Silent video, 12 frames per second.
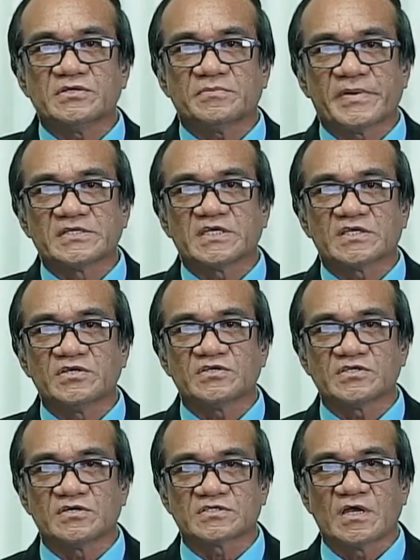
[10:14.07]

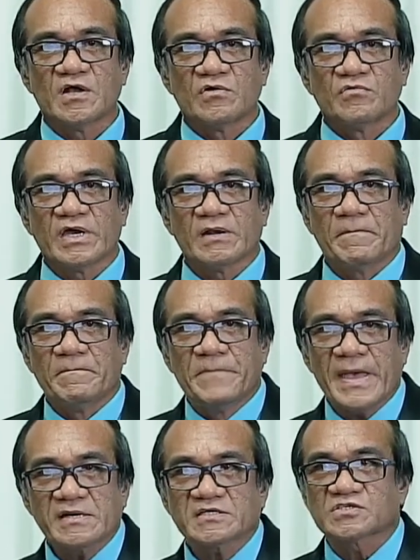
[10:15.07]
persecutions will
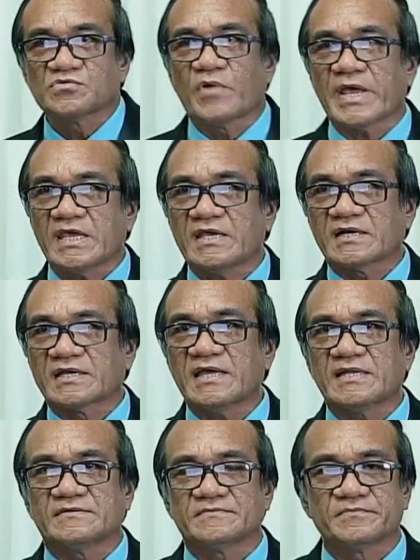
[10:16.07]
bear sway again